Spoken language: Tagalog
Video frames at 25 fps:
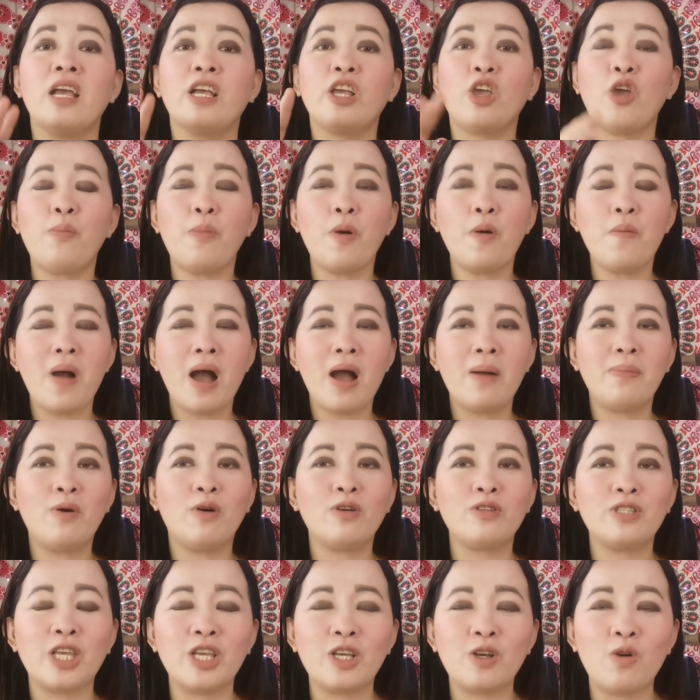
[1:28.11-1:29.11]
Ngayon po mga
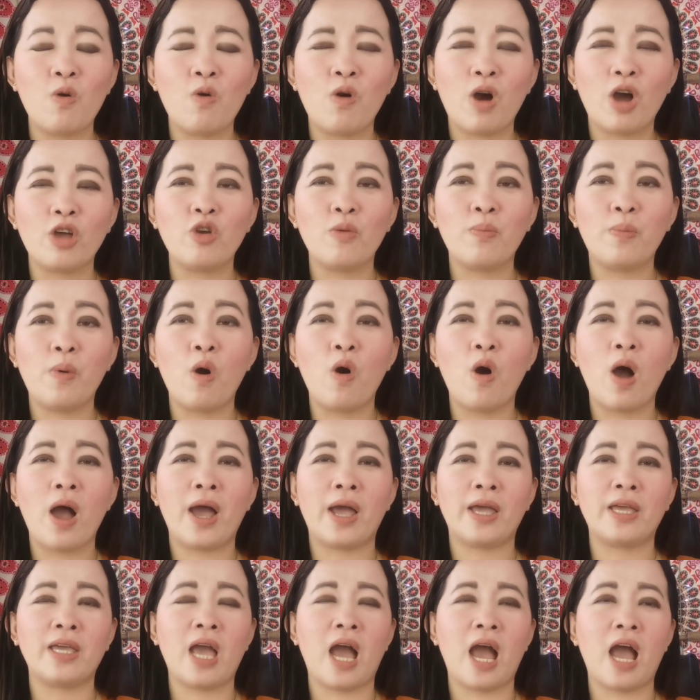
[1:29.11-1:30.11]
bossing, kung kayo po
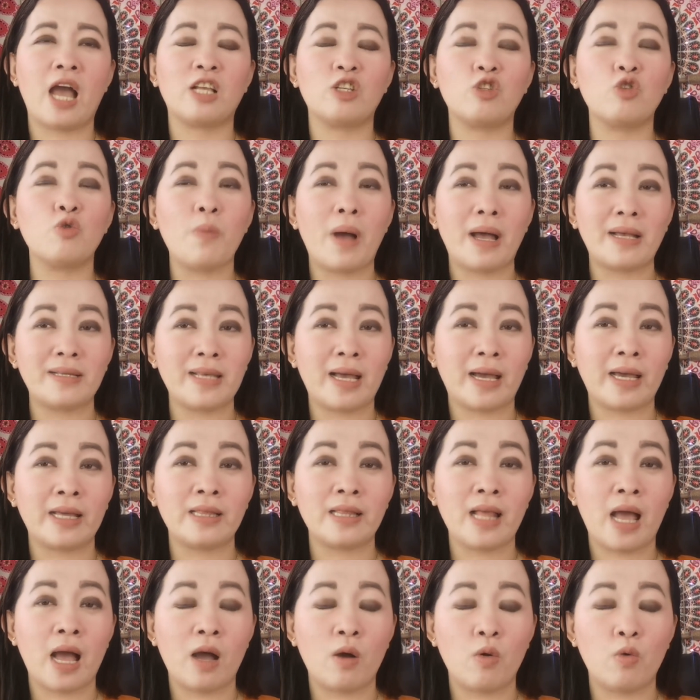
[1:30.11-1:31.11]
ay uh,
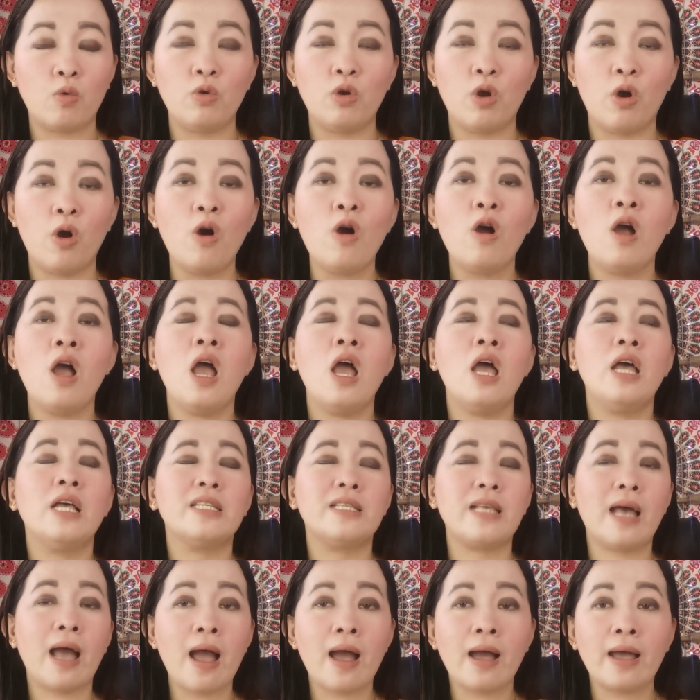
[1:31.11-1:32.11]
sumasakit na ang ulo,
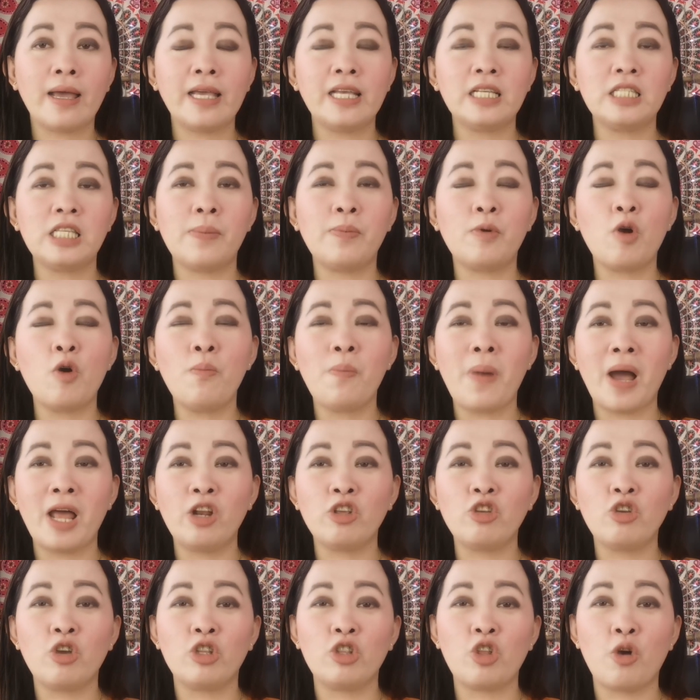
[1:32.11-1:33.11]
sa kakaisip kung
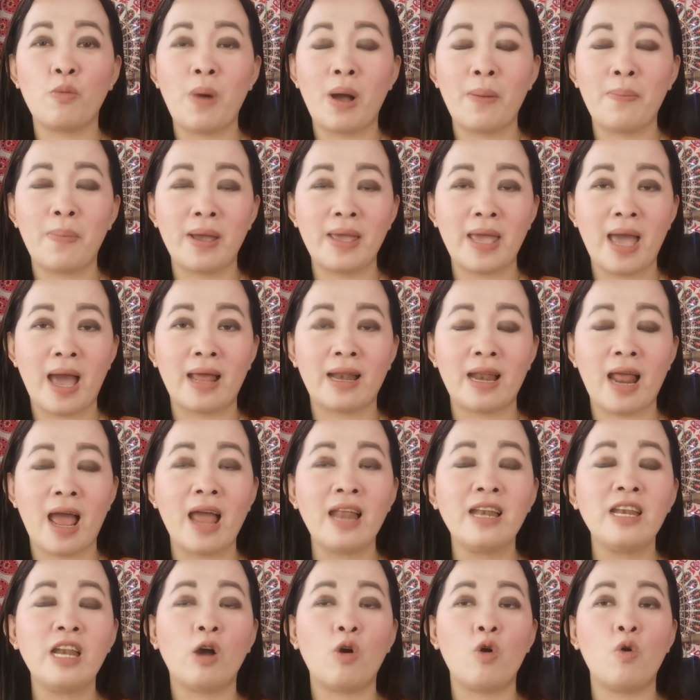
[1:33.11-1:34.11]
paano nyo ito
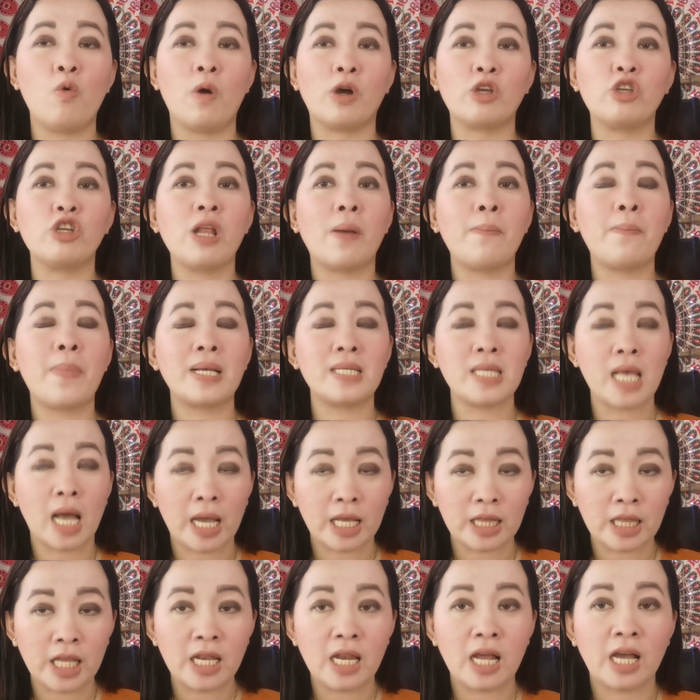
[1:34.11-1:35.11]
babayaran, naku, huwag nyo na
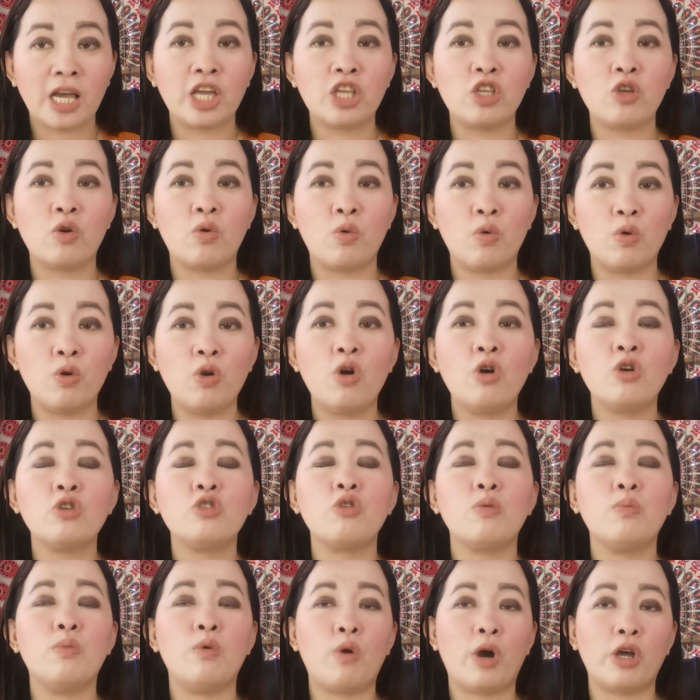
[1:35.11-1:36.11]
pasakitin ang inyong
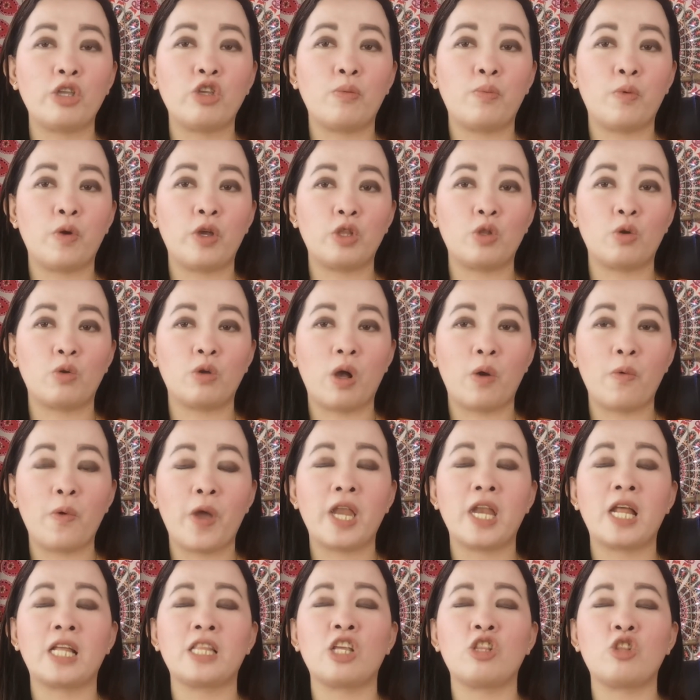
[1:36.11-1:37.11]
ulo, subukan nyo po itong
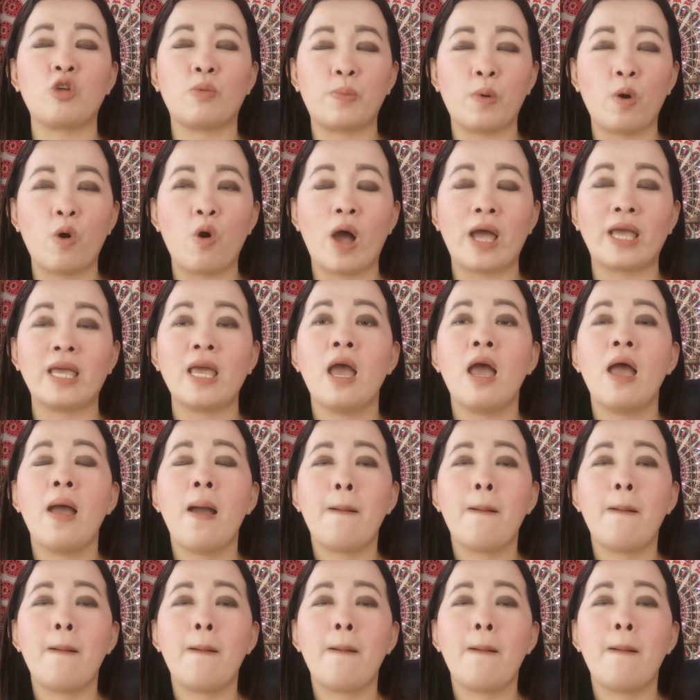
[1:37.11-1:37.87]
gawin at ito po ay